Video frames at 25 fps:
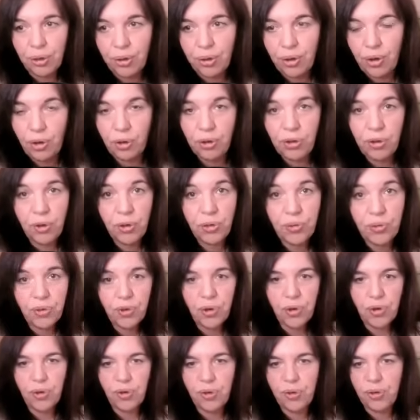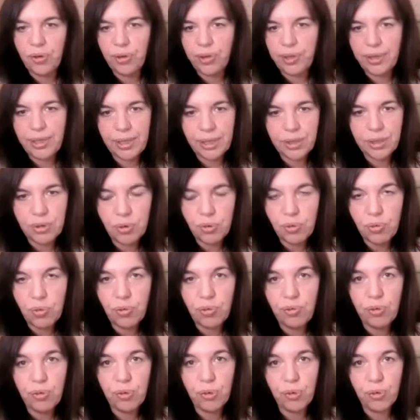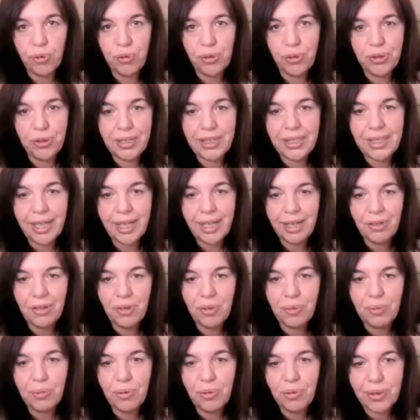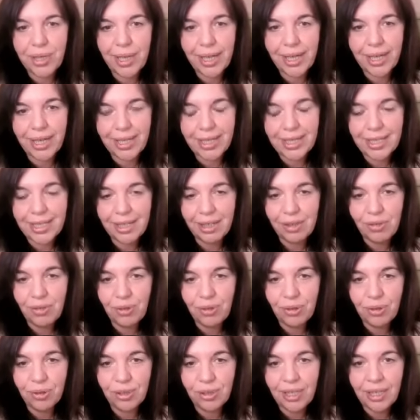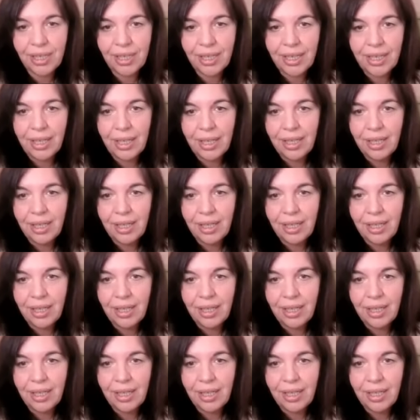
en entrant, il se confronte directement au carré de Saturne.